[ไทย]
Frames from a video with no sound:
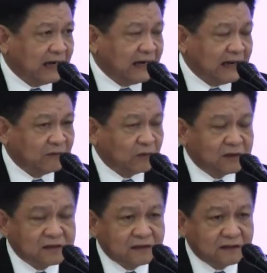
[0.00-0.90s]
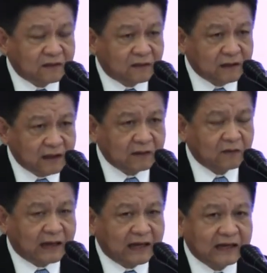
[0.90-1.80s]
แนะนำตัวซึ่งลึกก
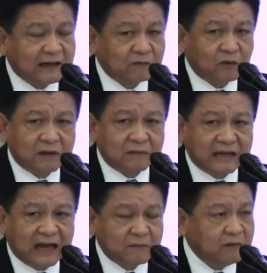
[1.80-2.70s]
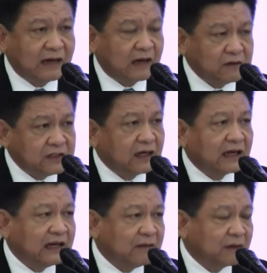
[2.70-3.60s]
ว่าการแนะนำตัวธรรมดาเมื่อเวลาเขาเจอ
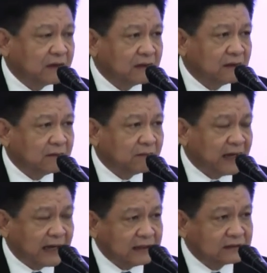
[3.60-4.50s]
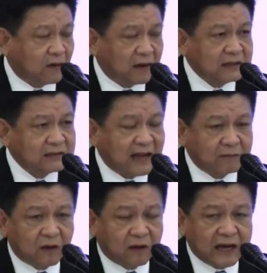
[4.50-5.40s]
กันเนี่ยมันก็ไปขั้น2ขั้น
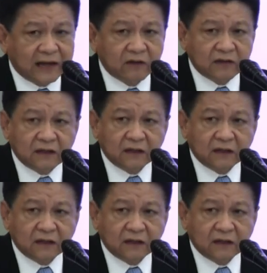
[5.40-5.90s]
3ต่อได้โดย